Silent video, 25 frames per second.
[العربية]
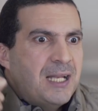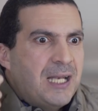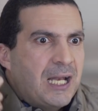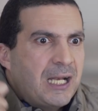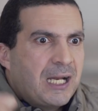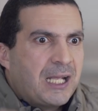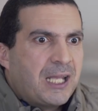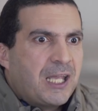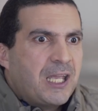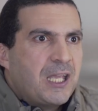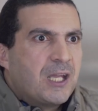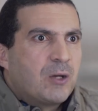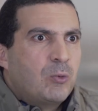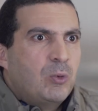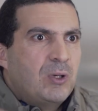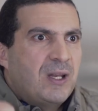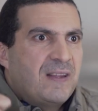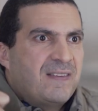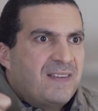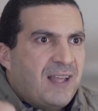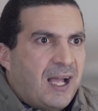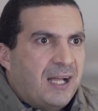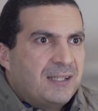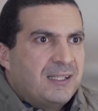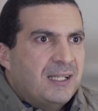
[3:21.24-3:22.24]
ده للخير
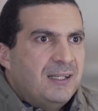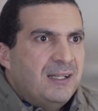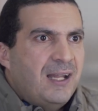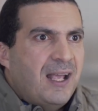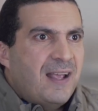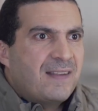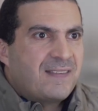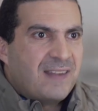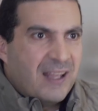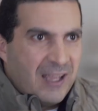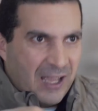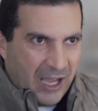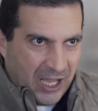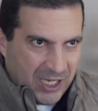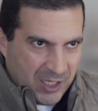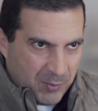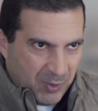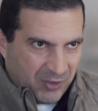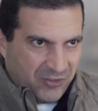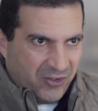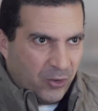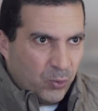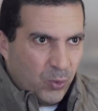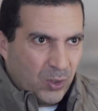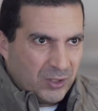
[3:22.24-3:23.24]
والإسعاد الناس أنا
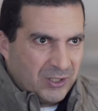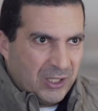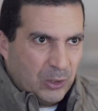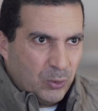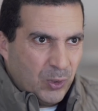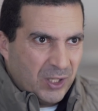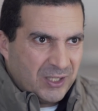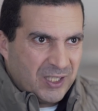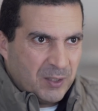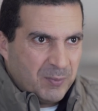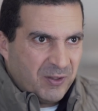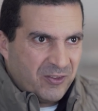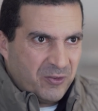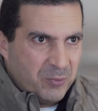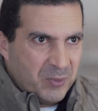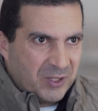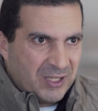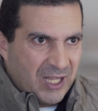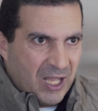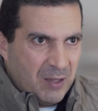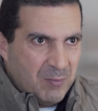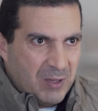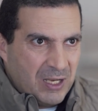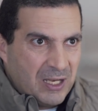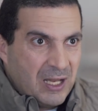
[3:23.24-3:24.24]
بصور دلوقتي بسمة
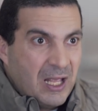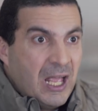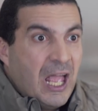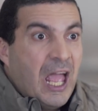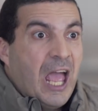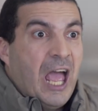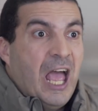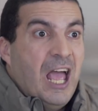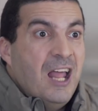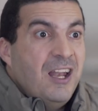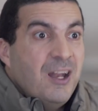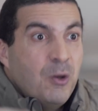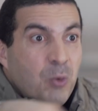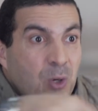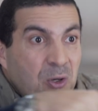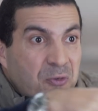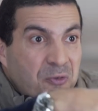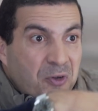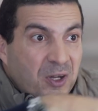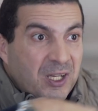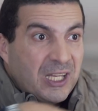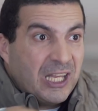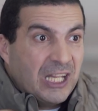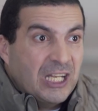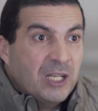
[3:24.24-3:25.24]
أمل أنا
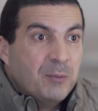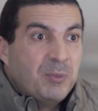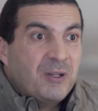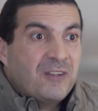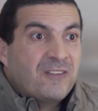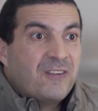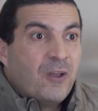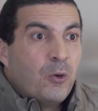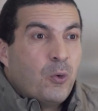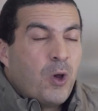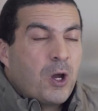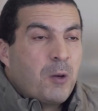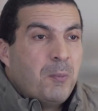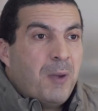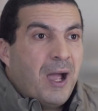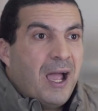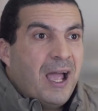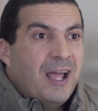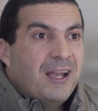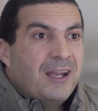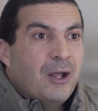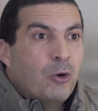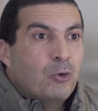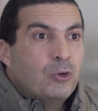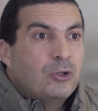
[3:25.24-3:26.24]
والفريق اللي بيصور
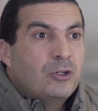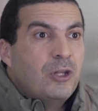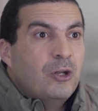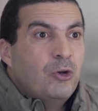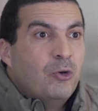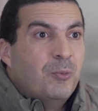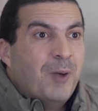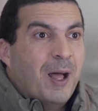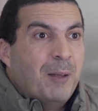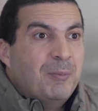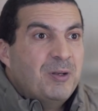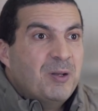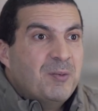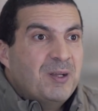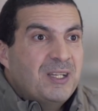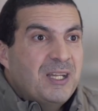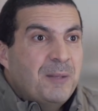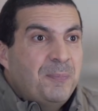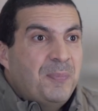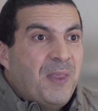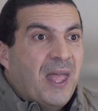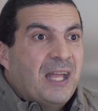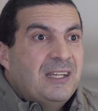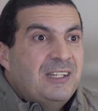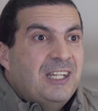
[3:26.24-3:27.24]
معانا قلت لهم قبل ما
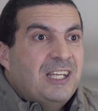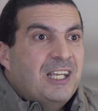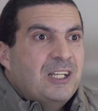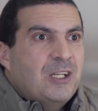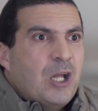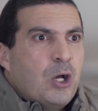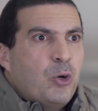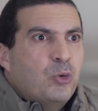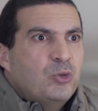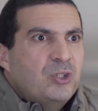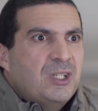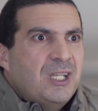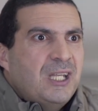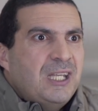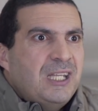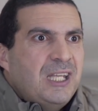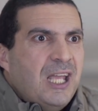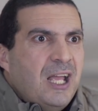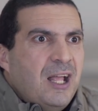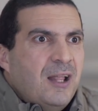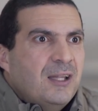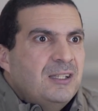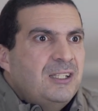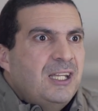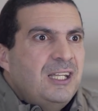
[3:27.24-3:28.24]
نبدأ تيجي ناخد
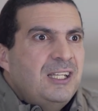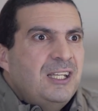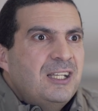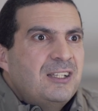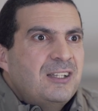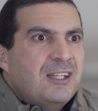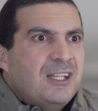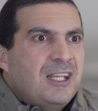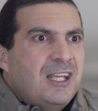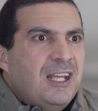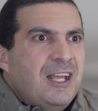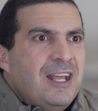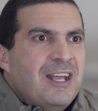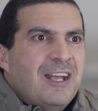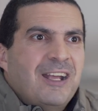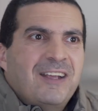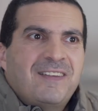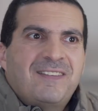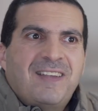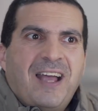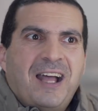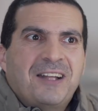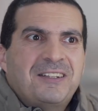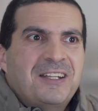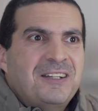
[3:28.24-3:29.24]
نية نية إيه
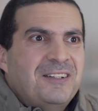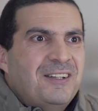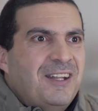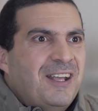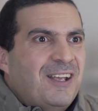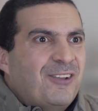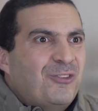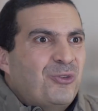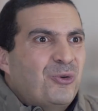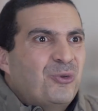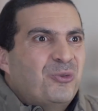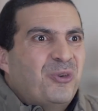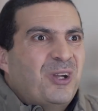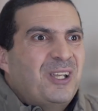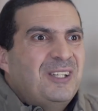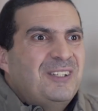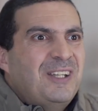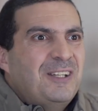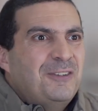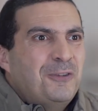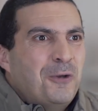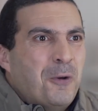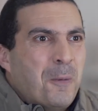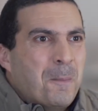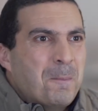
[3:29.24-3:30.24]
إسعاد الناس
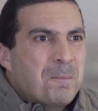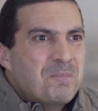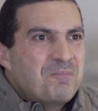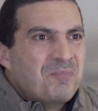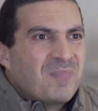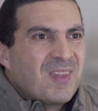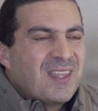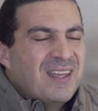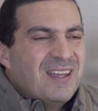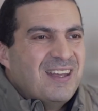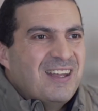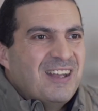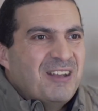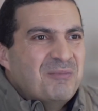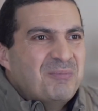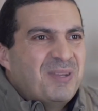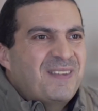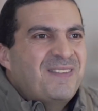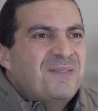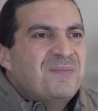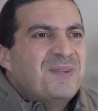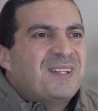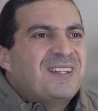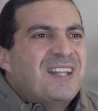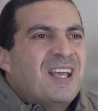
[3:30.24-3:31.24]
وفايدتهم
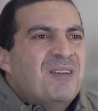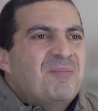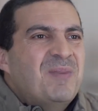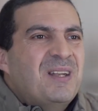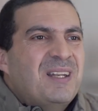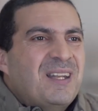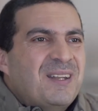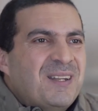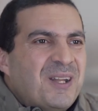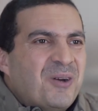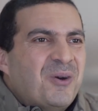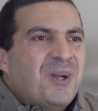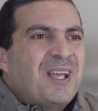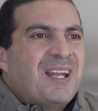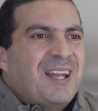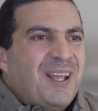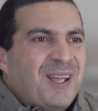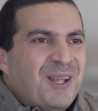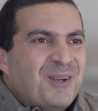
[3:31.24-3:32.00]
بسمة أمل للنوايا